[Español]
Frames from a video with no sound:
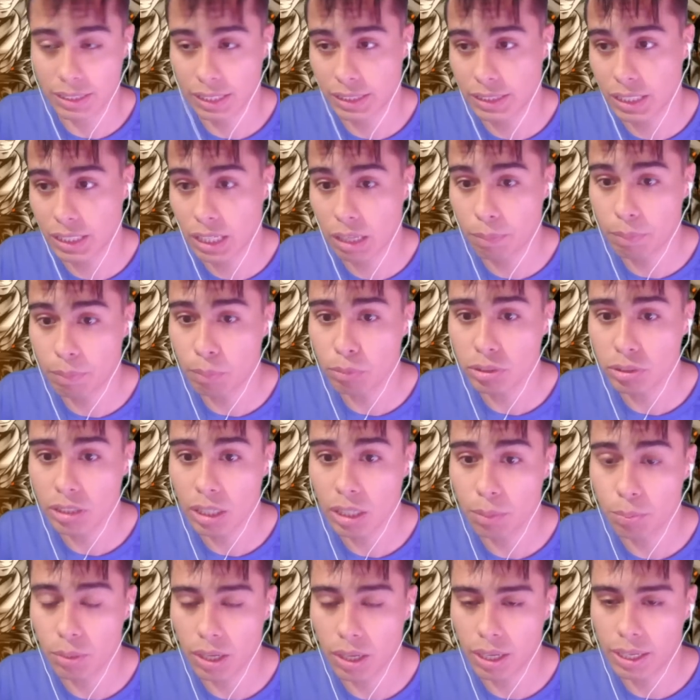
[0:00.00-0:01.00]
Así que vamos a
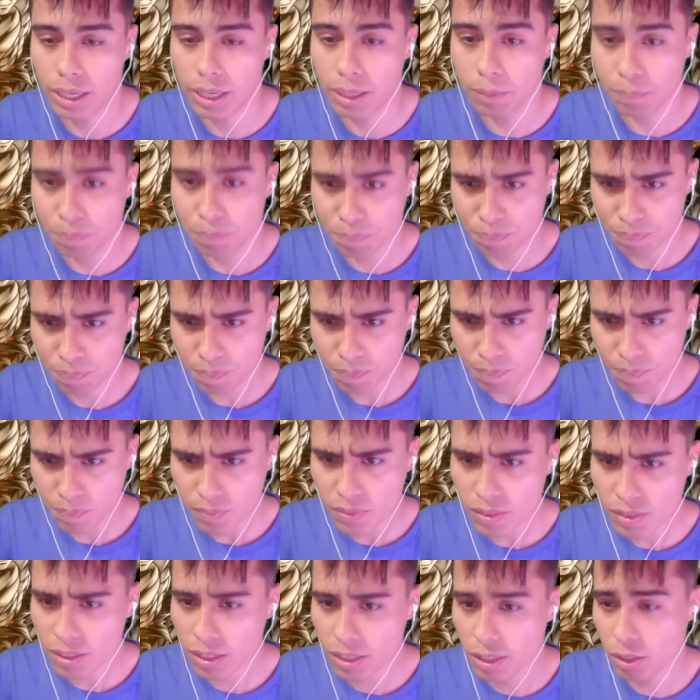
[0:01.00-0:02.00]
ver por acá
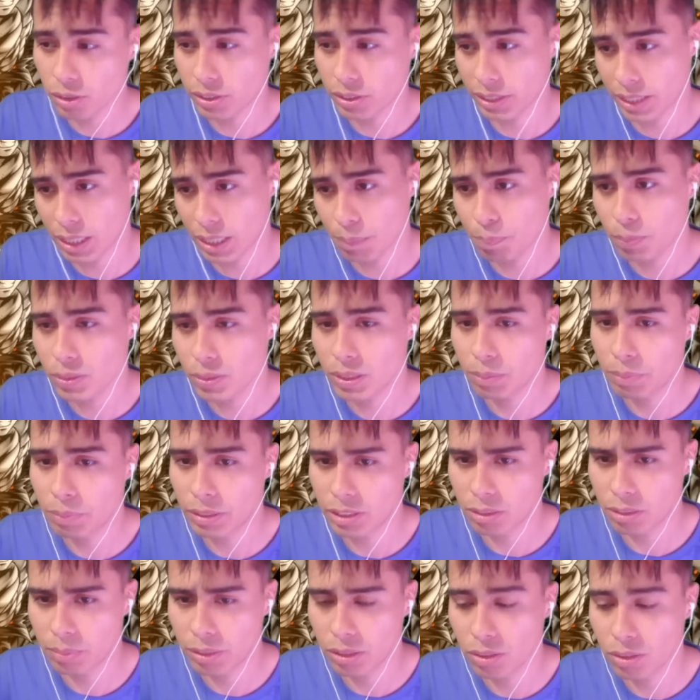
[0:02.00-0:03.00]
los equipos y
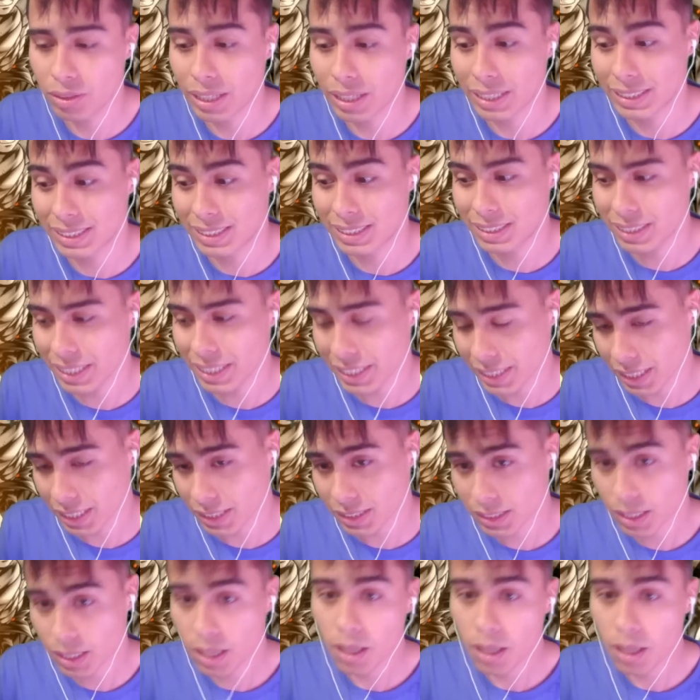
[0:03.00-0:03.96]
más o menos las estrellas.